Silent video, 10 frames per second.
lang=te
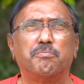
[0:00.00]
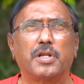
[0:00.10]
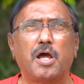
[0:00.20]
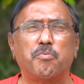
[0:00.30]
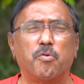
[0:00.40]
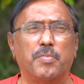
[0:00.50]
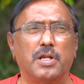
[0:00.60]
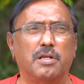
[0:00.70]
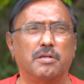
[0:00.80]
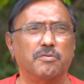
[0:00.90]
పిఠాపురం
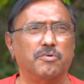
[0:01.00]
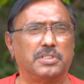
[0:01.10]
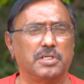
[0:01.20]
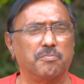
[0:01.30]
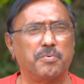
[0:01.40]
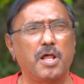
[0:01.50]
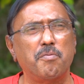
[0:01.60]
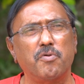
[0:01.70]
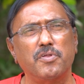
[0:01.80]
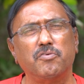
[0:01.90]
పడ్డ వచ్చాడు
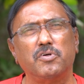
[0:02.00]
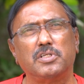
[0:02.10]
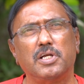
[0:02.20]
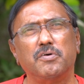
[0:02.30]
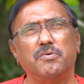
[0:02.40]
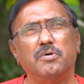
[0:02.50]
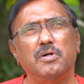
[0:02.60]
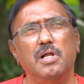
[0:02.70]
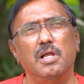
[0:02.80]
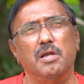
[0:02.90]
పిఠాపురం ఎందుకు వచ్చాడు
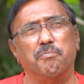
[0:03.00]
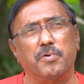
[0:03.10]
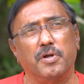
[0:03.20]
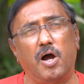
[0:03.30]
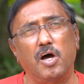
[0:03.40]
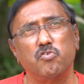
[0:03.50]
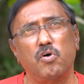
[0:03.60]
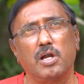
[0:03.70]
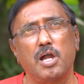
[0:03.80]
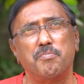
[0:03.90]

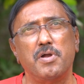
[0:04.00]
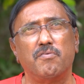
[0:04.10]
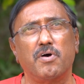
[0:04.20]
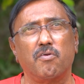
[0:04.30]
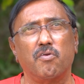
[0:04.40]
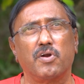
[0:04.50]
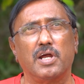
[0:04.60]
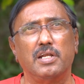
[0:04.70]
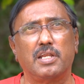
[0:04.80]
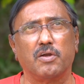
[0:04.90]
గాజువాక భీమవరంలో
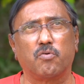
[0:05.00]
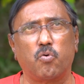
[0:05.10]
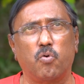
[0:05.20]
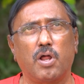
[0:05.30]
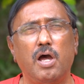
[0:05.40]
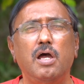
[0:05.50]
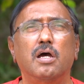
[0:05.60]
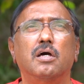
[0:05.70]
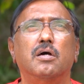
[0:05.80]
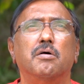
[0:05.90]
కంటే కూడా
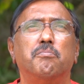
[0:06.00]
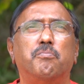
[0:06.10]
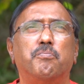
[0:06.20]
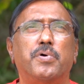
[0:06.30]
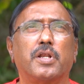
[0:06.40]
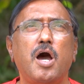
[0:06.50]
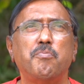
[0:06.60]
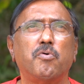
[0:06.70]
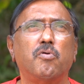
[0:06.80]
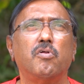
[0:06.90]

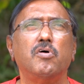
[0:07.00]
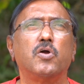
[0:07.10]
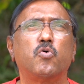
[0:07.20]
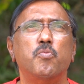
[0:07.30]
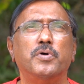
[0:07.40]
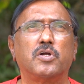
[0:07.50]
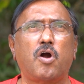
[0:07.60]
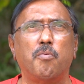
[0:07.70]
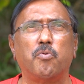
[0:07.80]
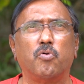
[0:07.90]
పిఠాపురంలో ఎక్కువ మంది
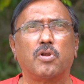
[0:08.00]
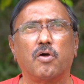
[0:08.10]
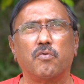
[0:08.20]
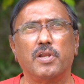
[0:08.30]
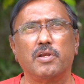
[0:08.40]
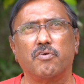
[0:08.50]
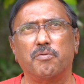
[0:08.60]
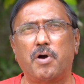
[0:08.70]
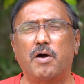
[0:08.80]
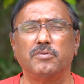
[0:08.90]
కాపులు ఉంటారు
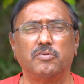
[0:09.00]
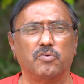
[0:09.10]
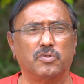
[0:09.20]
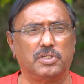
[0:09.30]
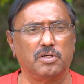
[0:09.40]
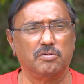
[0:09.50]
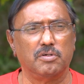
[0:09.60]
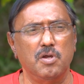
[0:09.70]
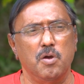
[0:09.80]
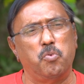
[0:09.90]
అనేటువంటి భావంతో వచ్చాడు
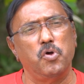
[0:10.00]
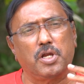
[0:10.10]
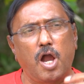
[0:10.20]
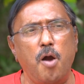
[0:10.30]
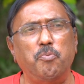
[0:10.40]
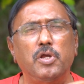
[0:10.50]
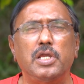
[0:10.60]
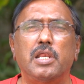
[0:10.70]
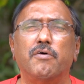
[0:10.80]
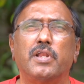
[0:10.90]
పోనీ
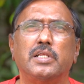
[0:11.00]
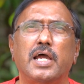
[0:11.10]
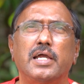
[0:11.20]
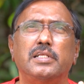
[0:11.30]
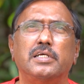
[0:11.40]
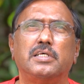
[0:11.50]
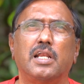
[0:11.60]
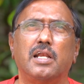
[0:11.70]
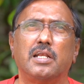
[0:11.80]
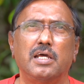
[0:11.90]
కాపులకి ఏమైనా న్యాయం
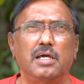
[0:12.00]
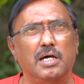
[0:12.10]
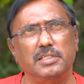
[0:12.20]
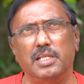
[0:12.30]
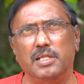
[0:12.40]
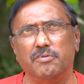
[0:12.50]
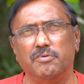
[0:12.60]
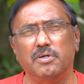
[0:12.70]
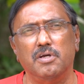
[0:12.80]
చేశాడంటే అది లేదు